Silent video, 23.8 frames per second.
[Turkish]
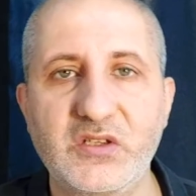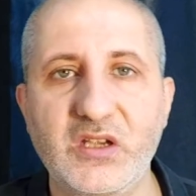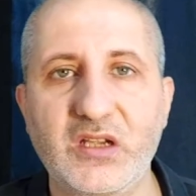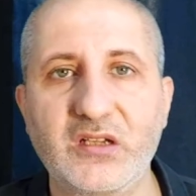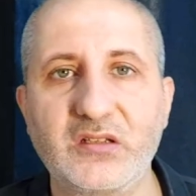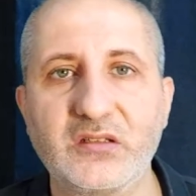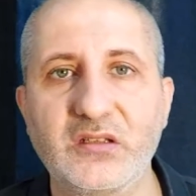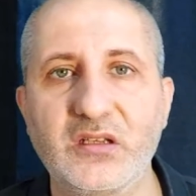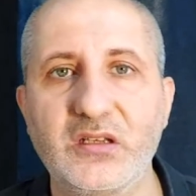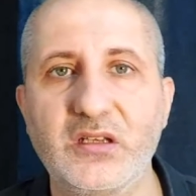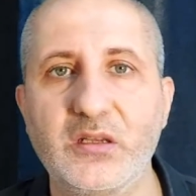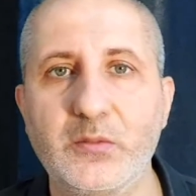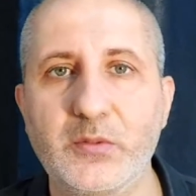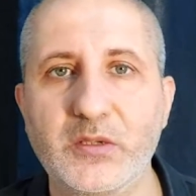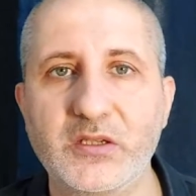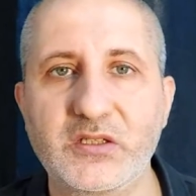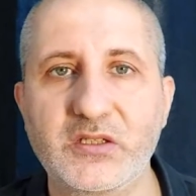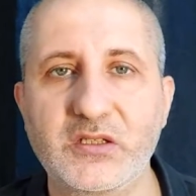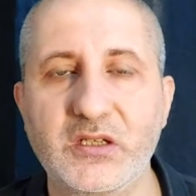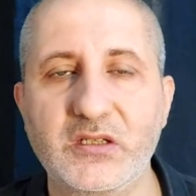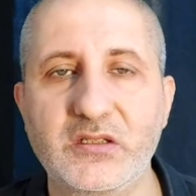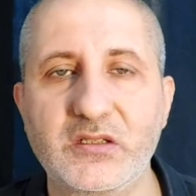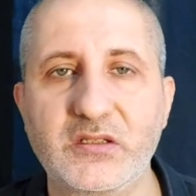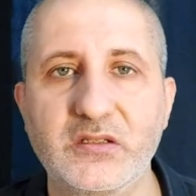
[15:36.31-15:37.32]
Cagne ile
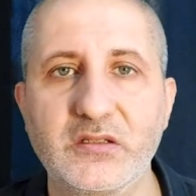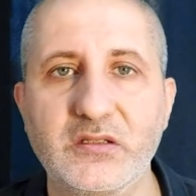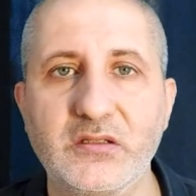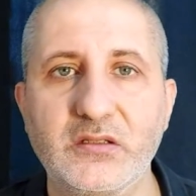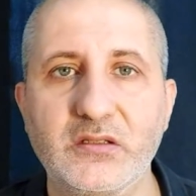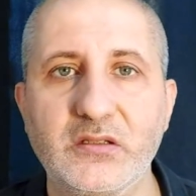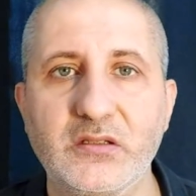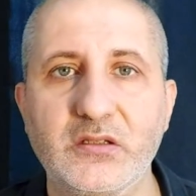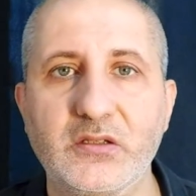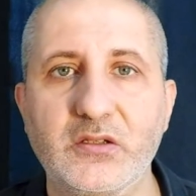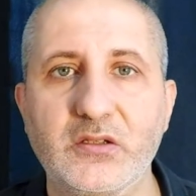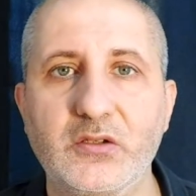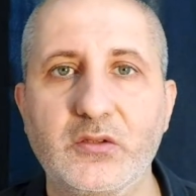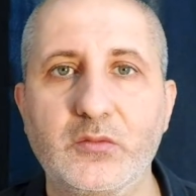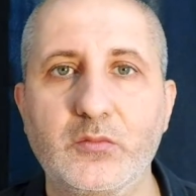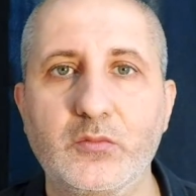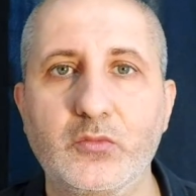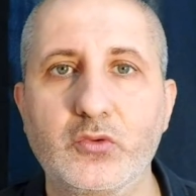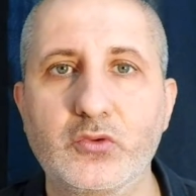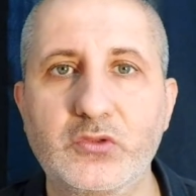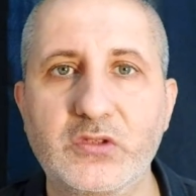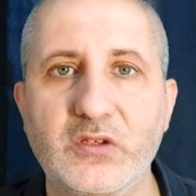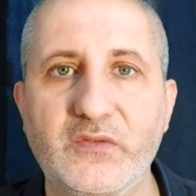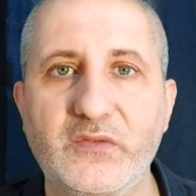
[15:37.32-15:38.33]
başlarsın,
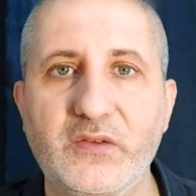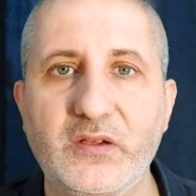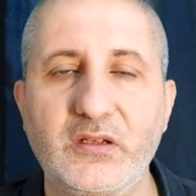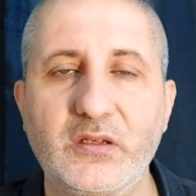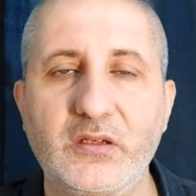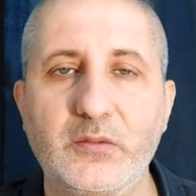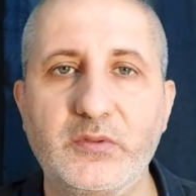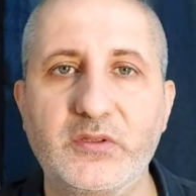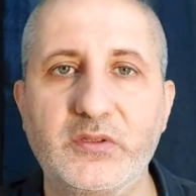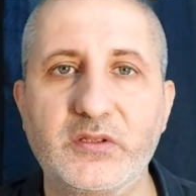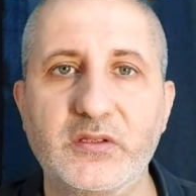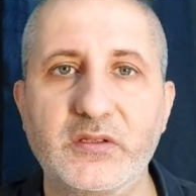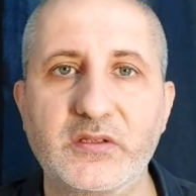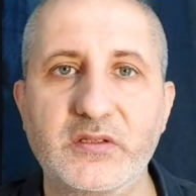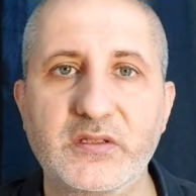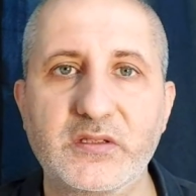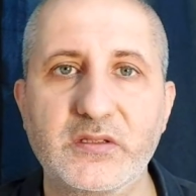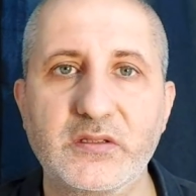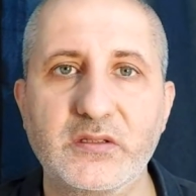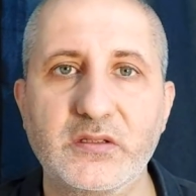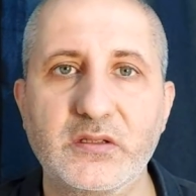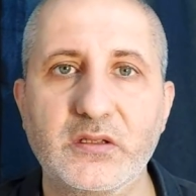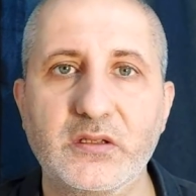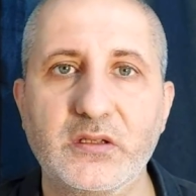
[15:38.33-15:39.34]
Mustafa ile
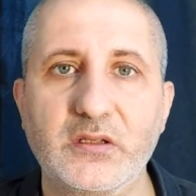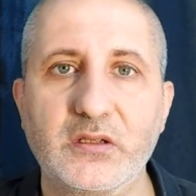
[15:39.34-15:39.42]
bitirirsin.